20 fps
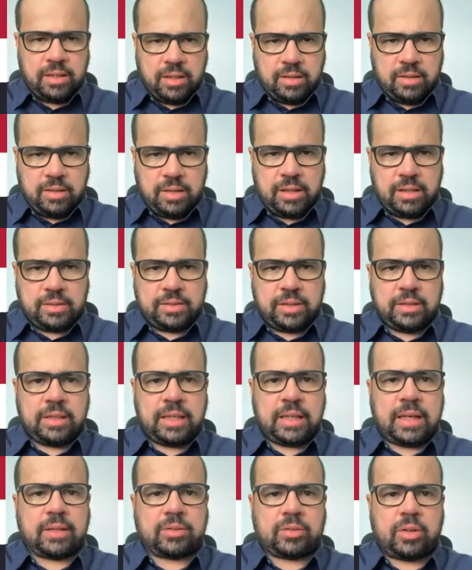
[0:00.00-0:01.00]
del
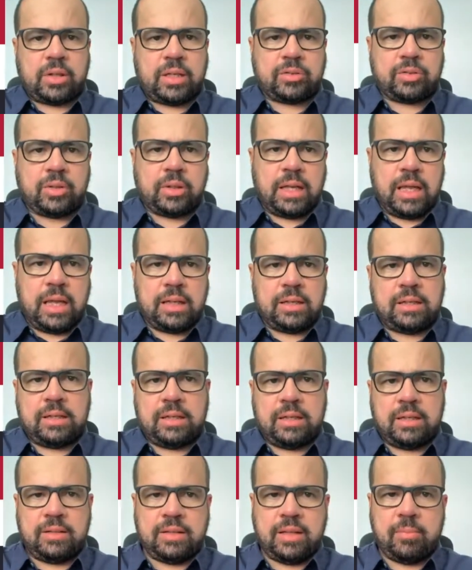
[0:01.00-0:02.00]
Sindicato
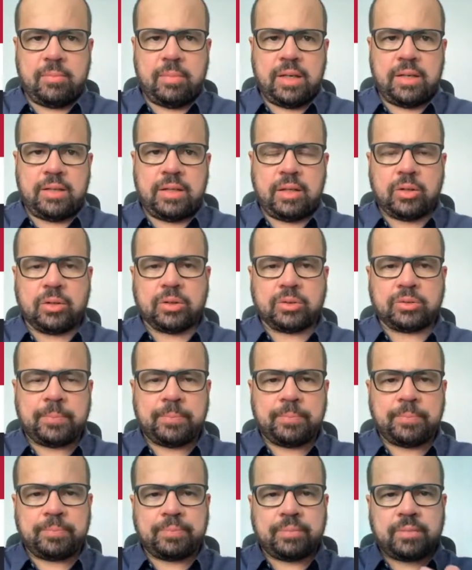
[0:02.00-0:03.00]
Nacional de Médicos.
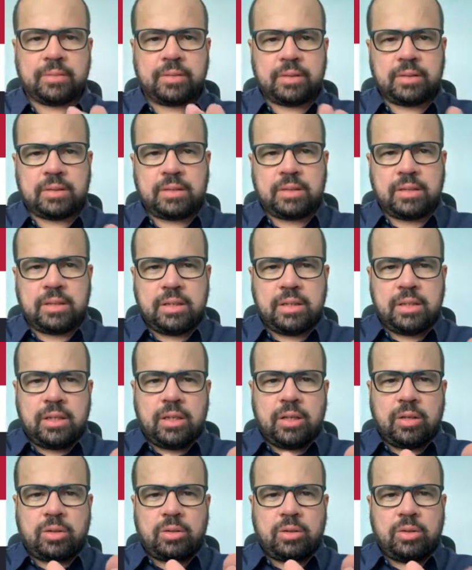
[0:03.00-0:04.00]

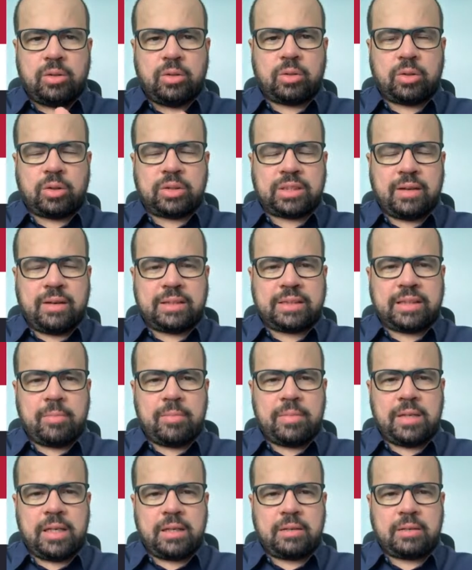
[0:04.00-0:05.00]
Nos contaba
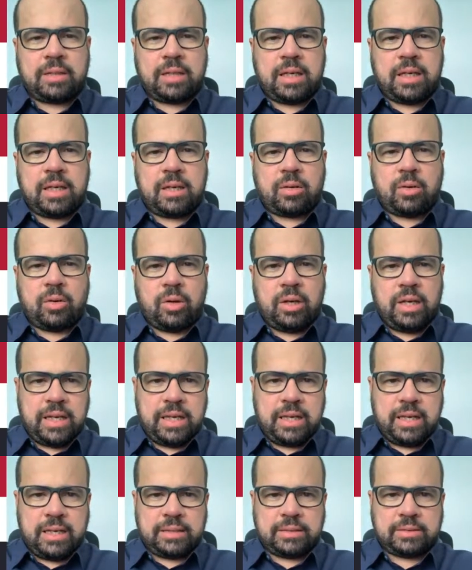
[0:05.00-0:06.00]
también que
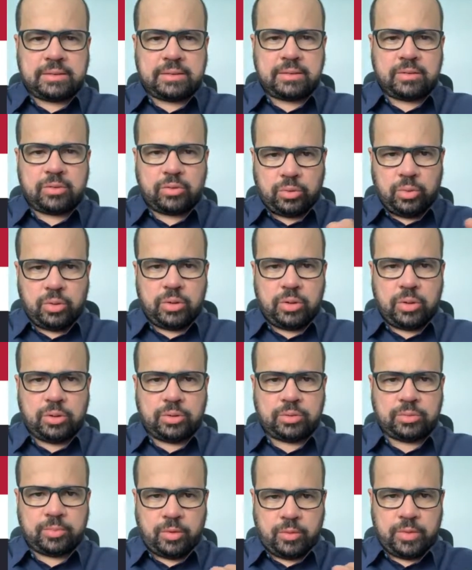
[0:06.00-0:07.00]
colegas
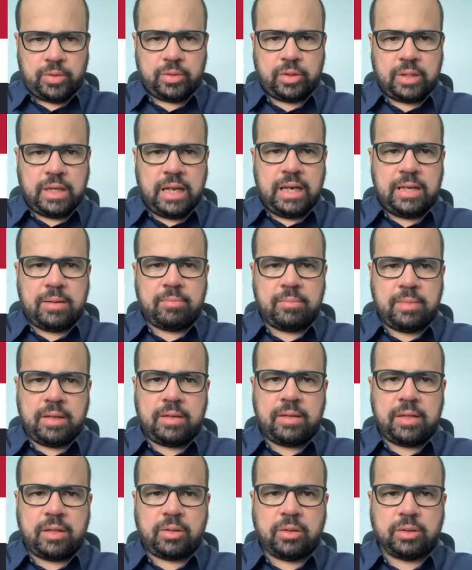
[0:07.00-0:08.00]
suyos, profesionales
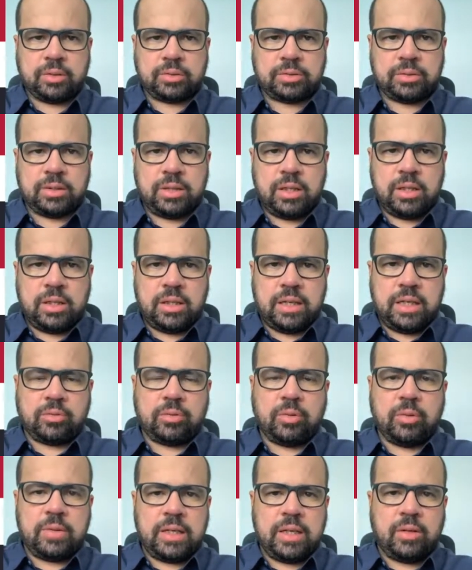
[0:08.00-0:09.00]
médicos,
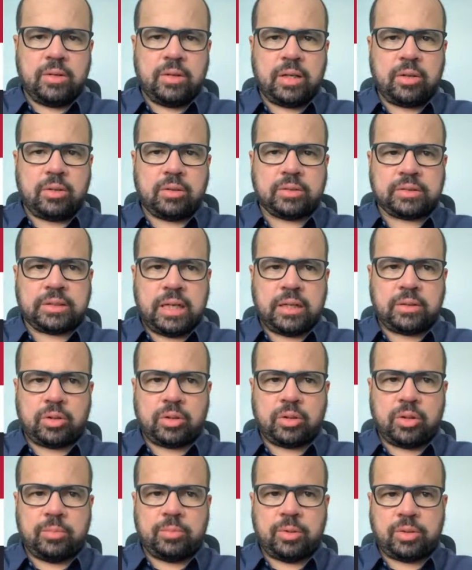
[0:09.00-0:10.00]
estuvieron en
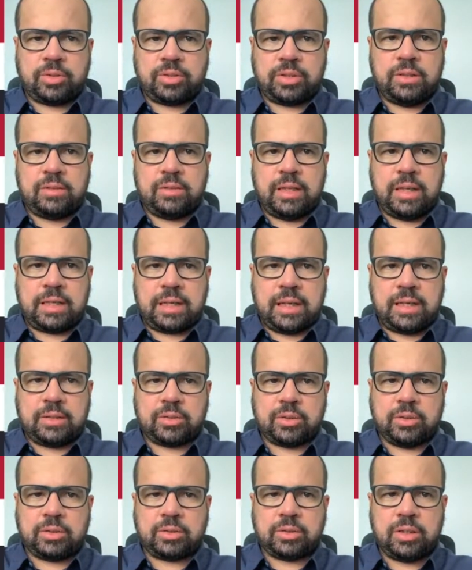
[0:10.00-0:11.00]
contacto con posibles
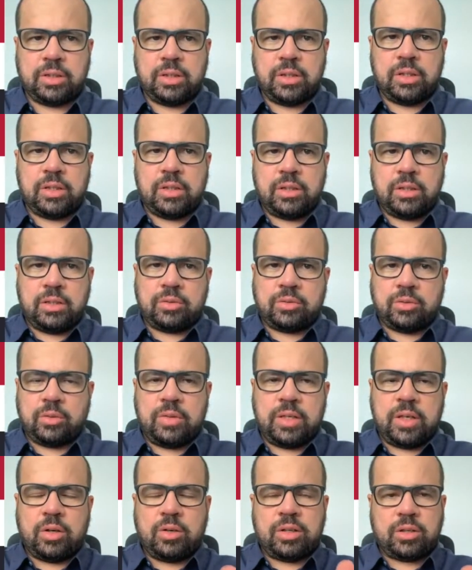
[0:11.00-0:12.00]
casos,
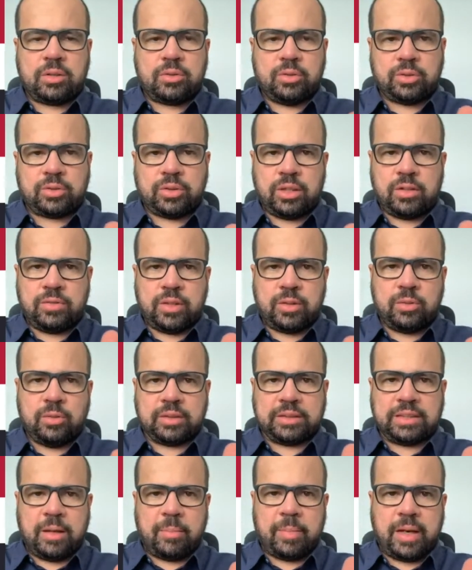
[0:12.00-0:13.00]
tuvieron incluso
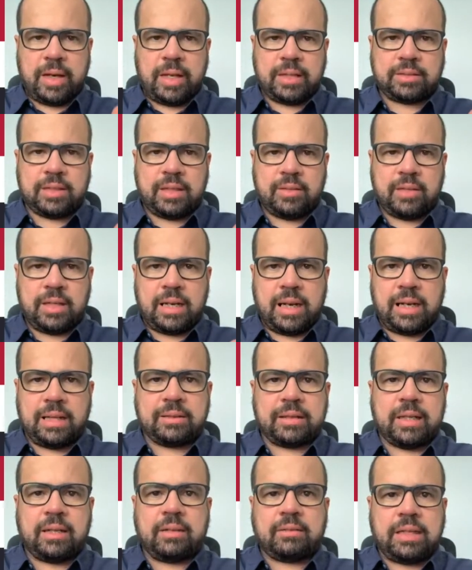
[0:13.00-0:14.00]
dificultad para acceder al
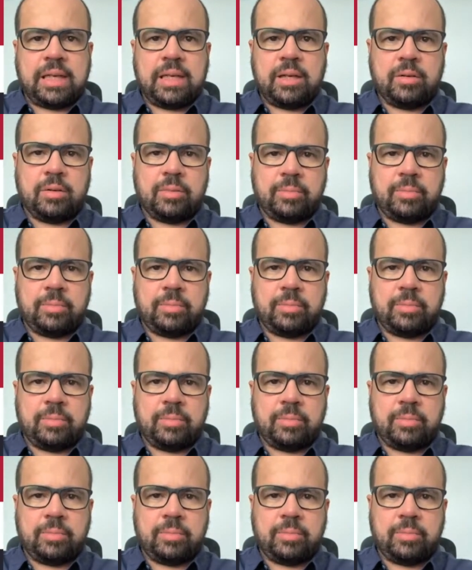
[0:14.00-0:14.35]
testeo,